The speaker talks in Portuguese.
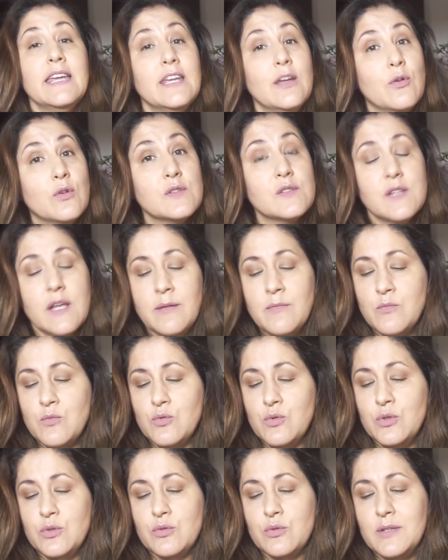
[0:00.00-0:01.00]
E eu gostei
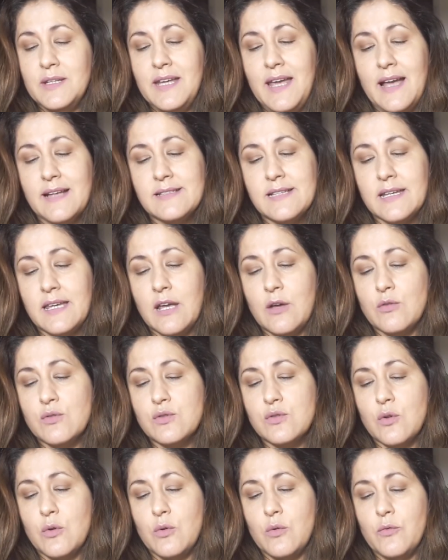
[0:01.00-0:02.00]
muito. E essa aqui
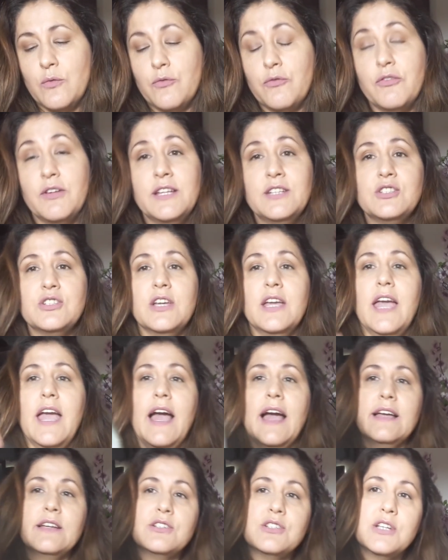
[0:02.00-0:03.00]
custou 20
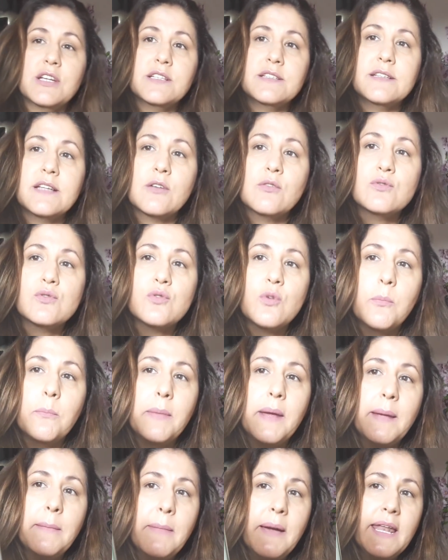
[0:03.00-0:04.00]
reais, gente. Essa custou
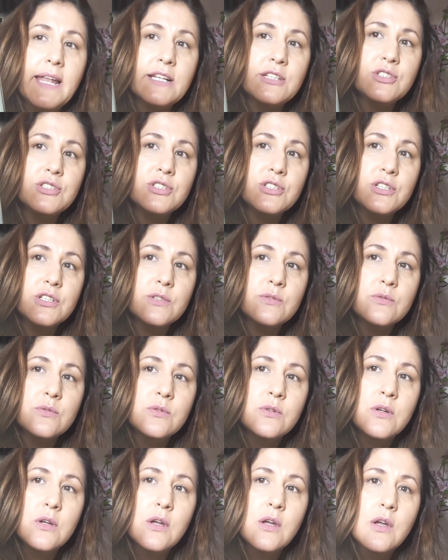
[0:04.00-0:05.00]
bem
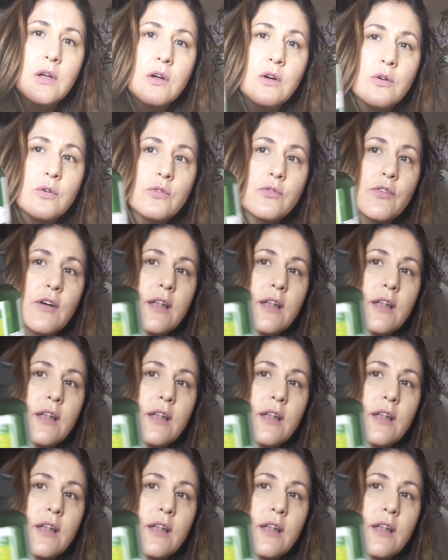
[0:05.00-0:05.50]
baratinho. O